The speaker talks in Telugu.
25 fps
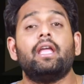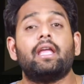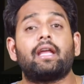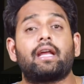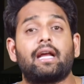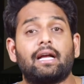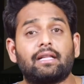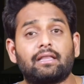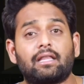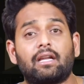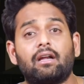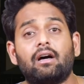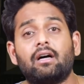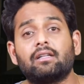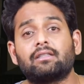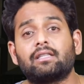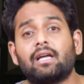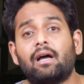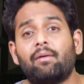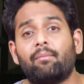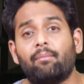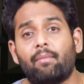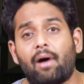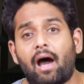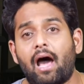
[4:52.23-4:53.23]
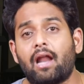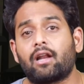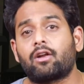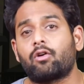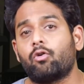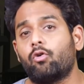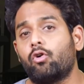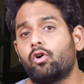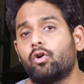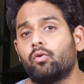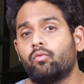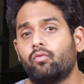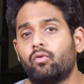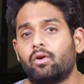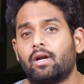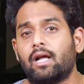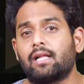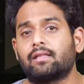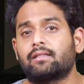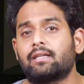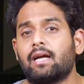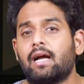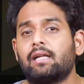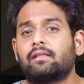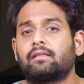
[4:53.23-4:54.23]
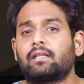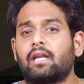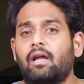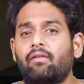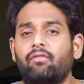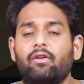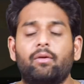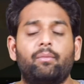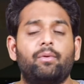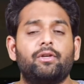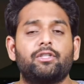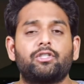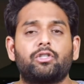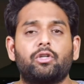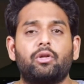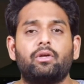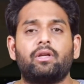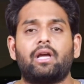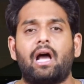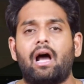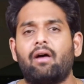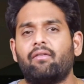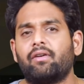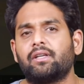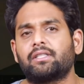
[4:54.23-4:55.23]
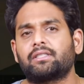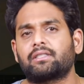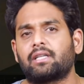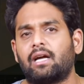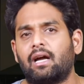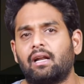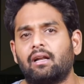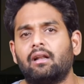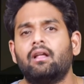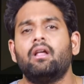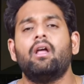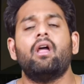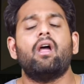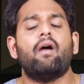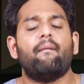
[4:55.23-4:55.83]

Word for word: ఇక తర్వాత మార్క్వుడ్ ఉనద్గత్ రవి బిష్ణోయ్ ఆవేష్ ఖాన్